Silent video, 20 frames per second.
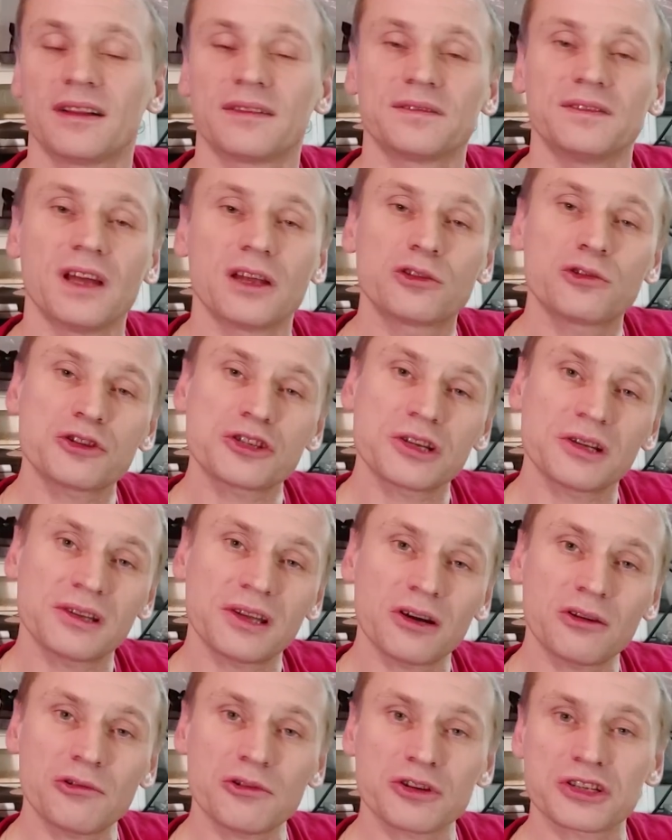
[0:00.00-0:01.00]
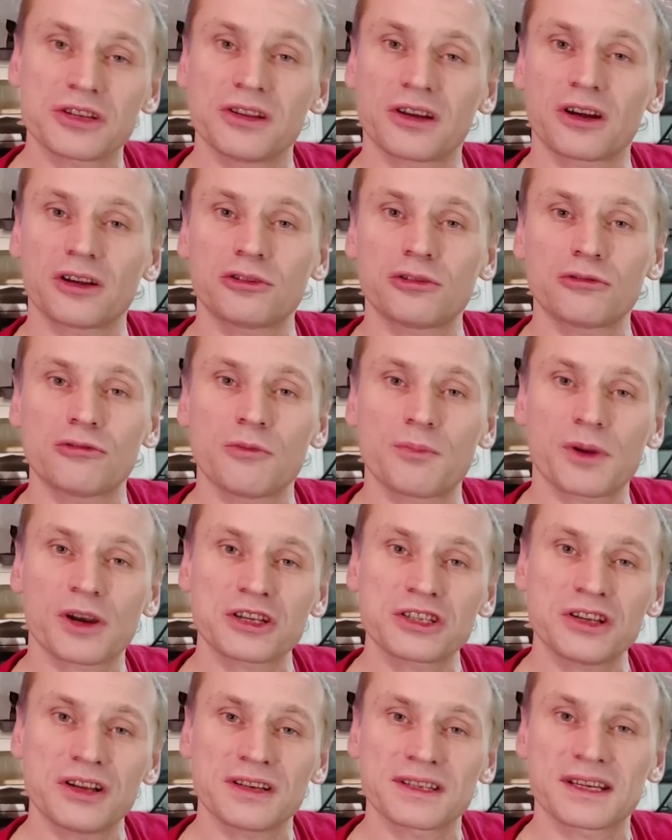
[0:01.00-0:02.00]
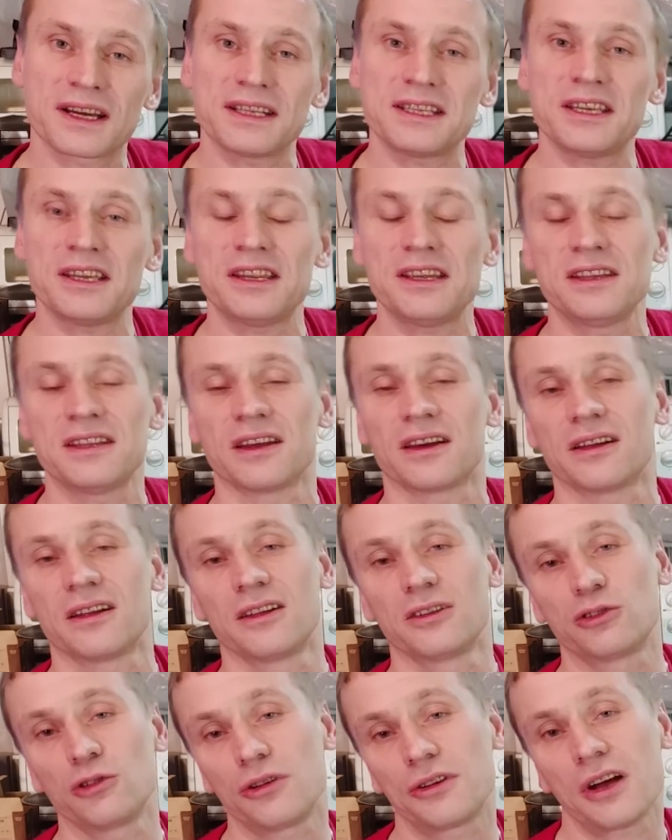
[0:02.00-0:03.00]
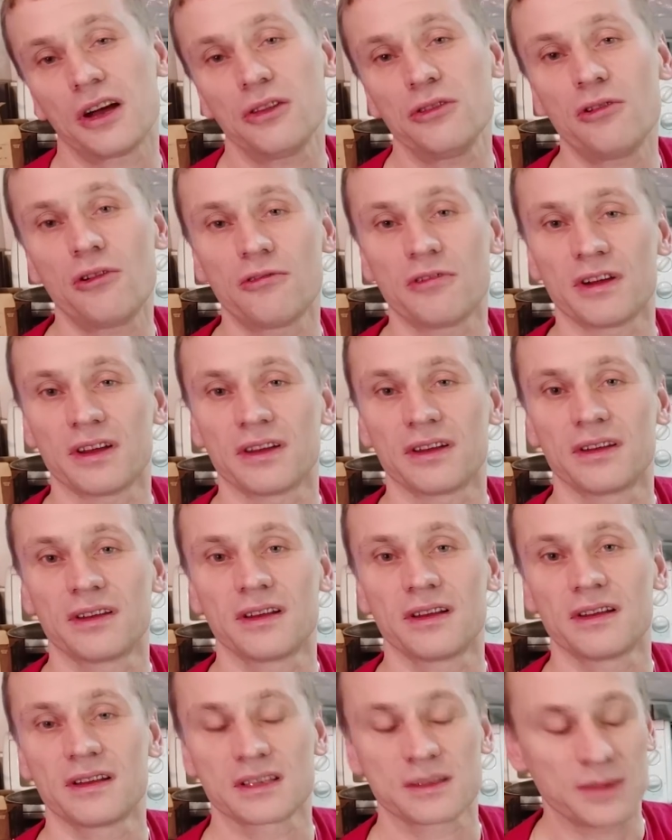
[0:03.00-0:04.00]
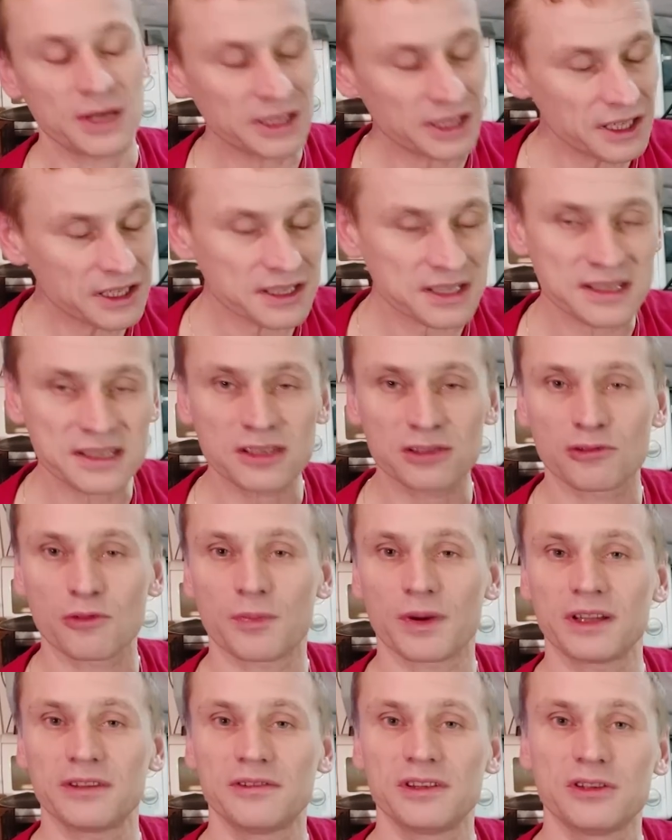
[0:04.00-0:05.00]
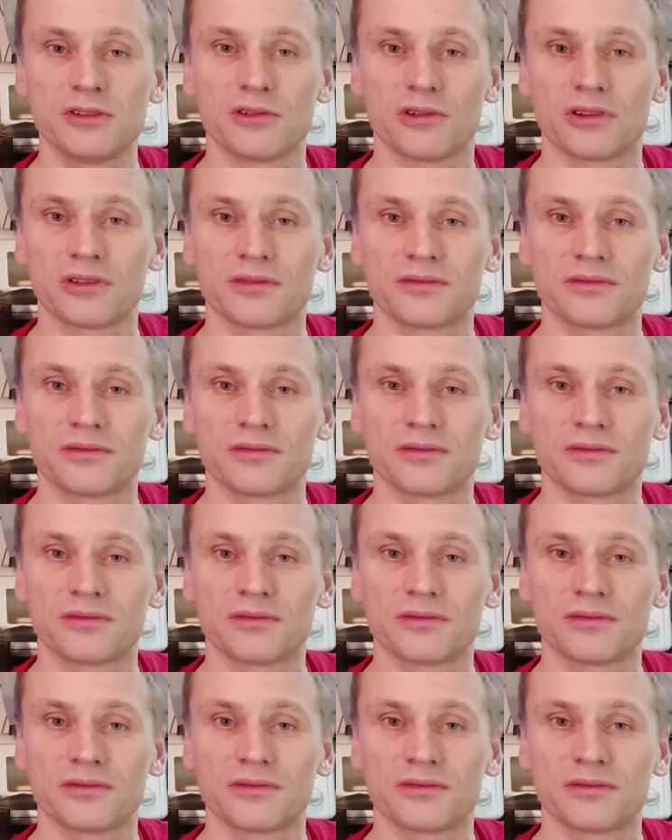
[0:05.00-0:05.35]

Да точно такой же, на котором упражнялась Катерина только новый. Смотрите ссылку под видео.